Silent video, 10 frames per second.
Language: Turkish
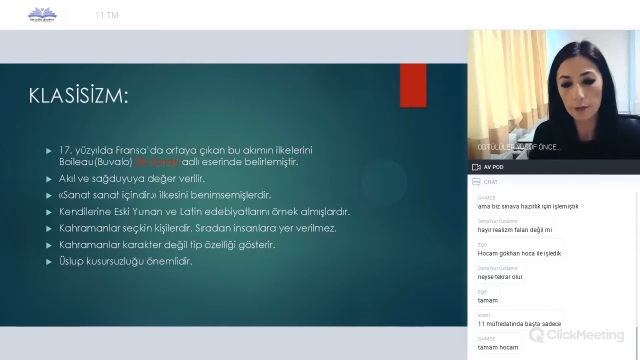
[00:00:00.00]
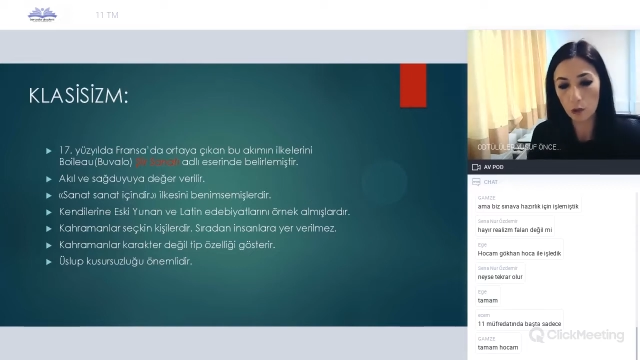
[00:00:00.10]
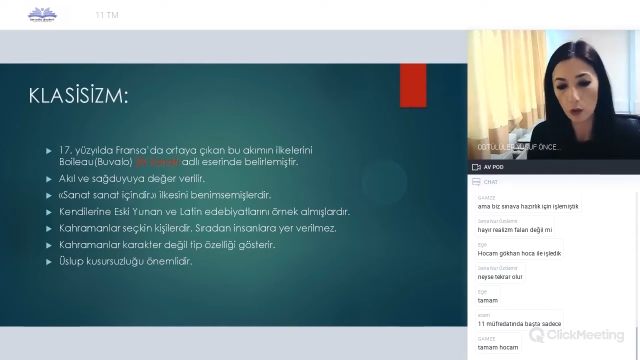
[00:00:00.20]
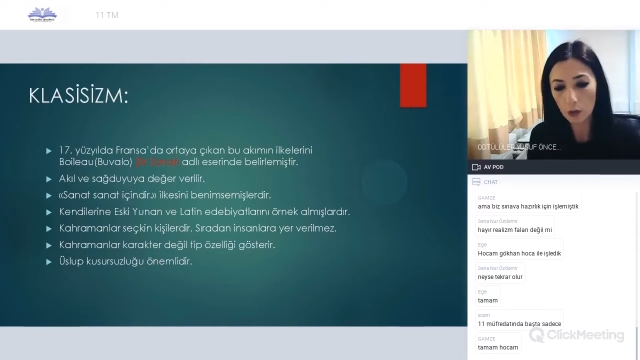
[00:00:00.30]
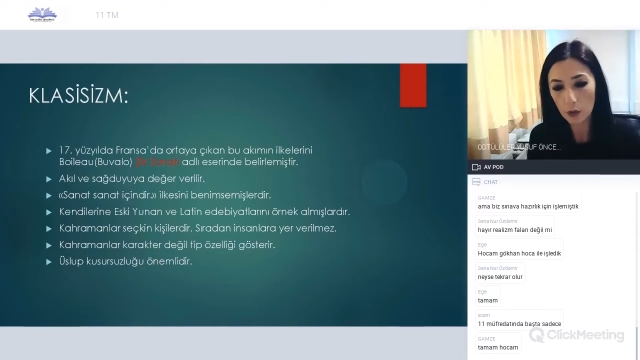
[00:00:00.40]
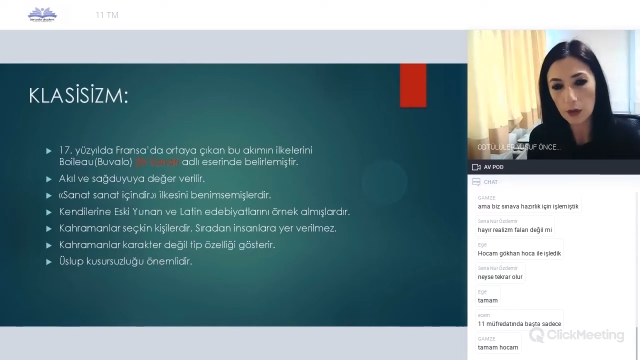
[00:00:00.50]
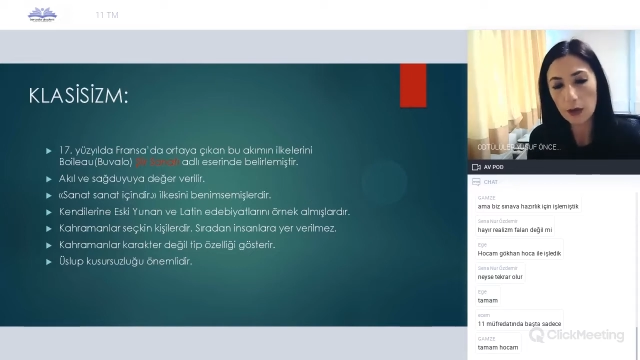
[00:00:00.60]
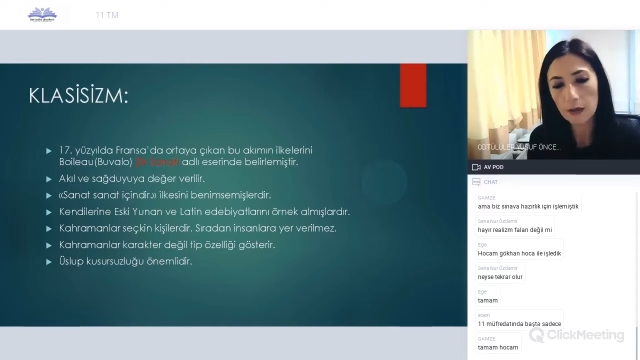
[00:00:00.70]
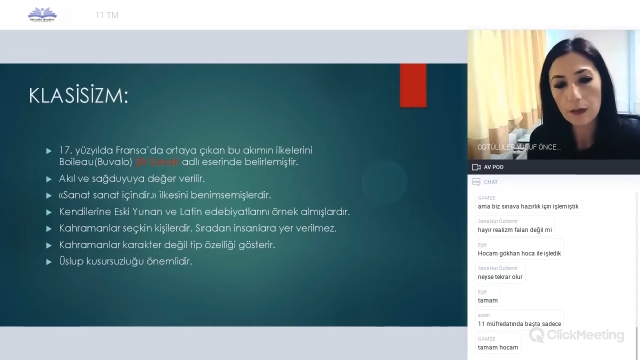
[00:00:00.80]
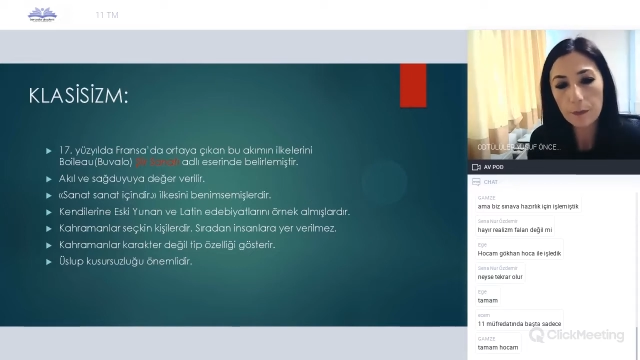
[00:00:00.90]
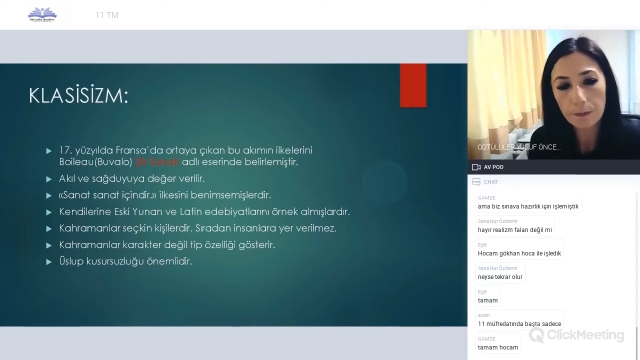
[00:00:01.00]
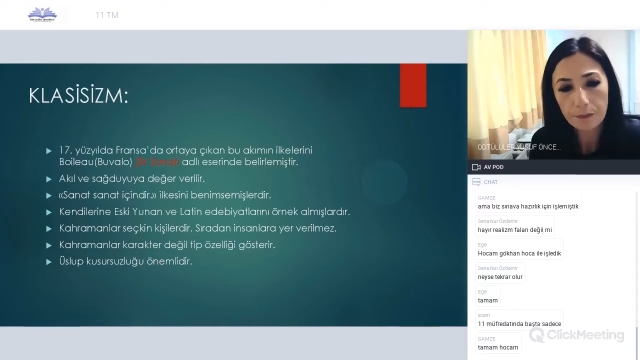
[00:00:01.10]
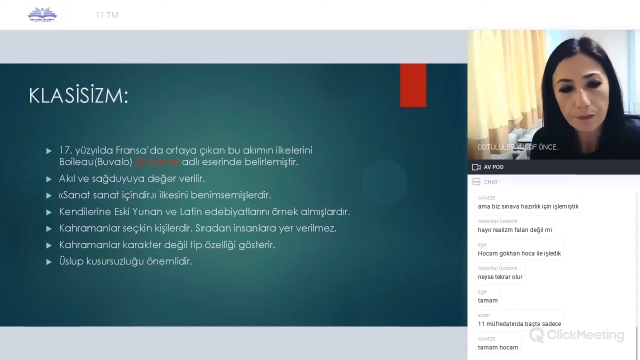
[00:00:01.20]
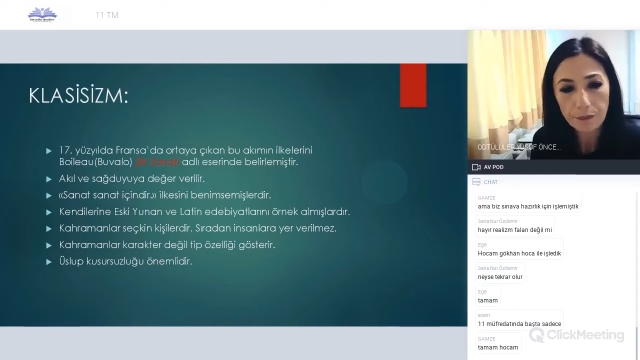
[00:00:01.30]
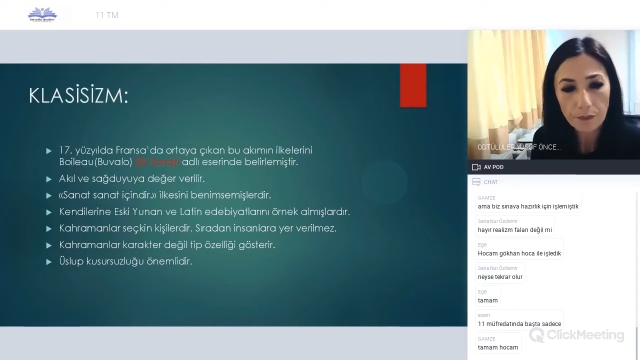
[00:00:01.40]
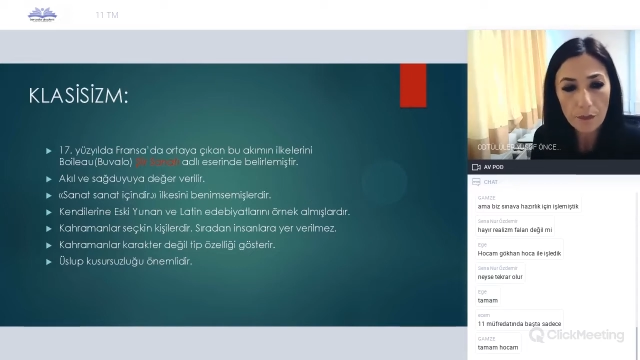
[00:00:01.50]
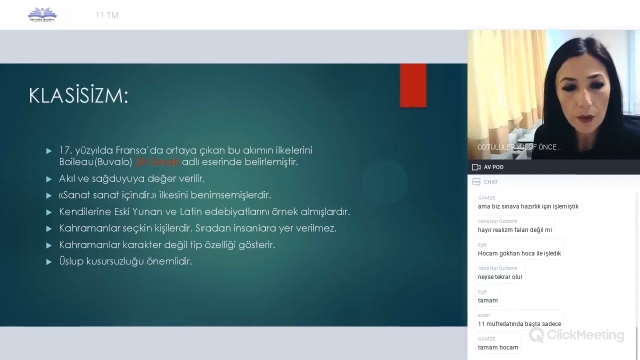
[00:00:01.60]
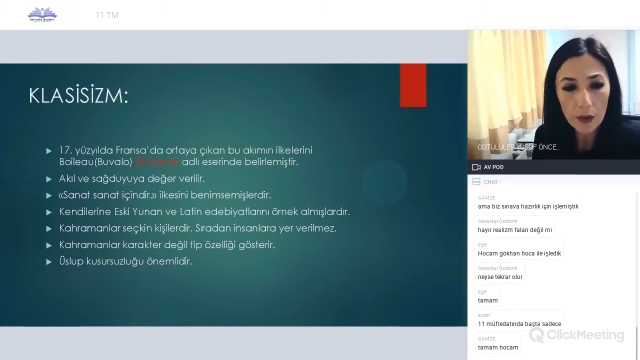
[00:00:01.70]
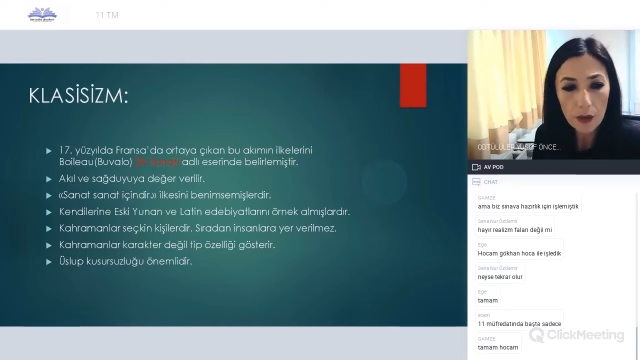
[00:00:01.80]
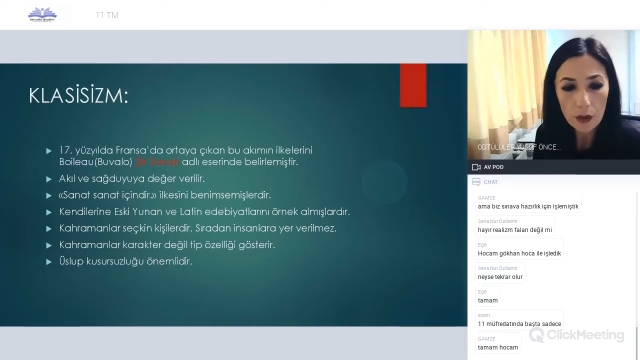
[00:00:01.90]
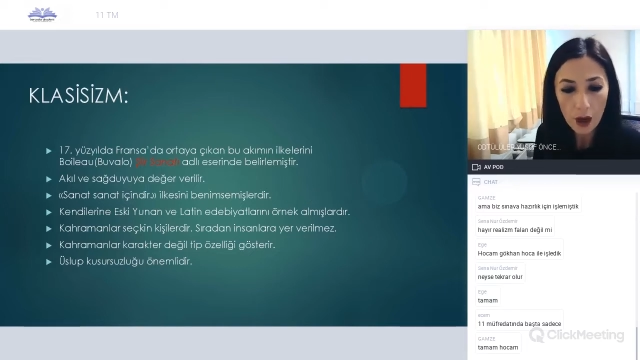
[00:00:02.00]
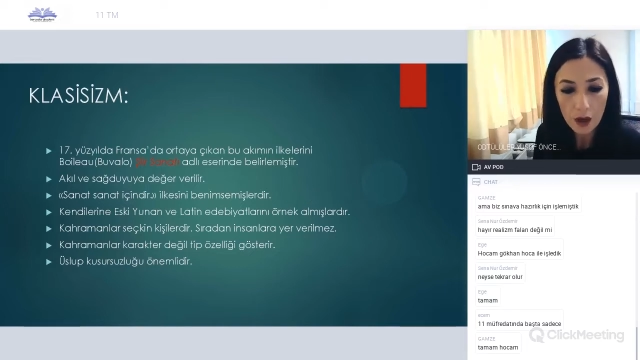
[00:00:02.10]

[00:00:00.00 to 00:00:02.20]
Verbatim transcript: E, doğal olarak da e,